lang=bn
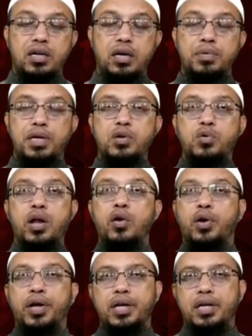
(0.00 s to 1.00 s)
কাবিরা গুণা
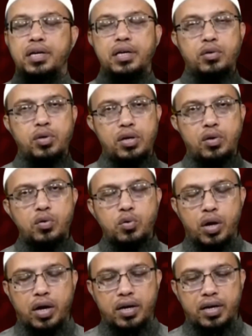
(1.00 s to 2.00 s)
নয় কিন্তু এটাও
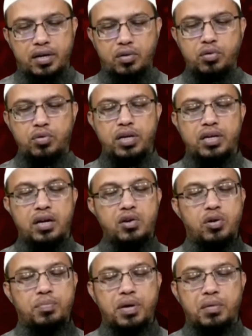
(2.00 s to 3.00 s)
গুণা এটাও এর
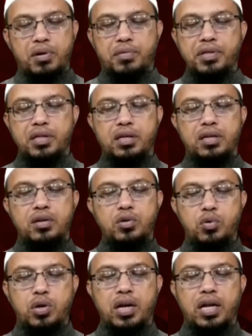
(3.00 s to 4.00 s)
কারণে আপনার আমল নামাতে
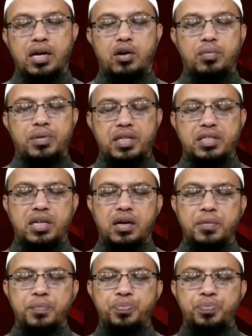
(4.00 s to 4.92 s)
গুণা লেখা হবে তাছাড়া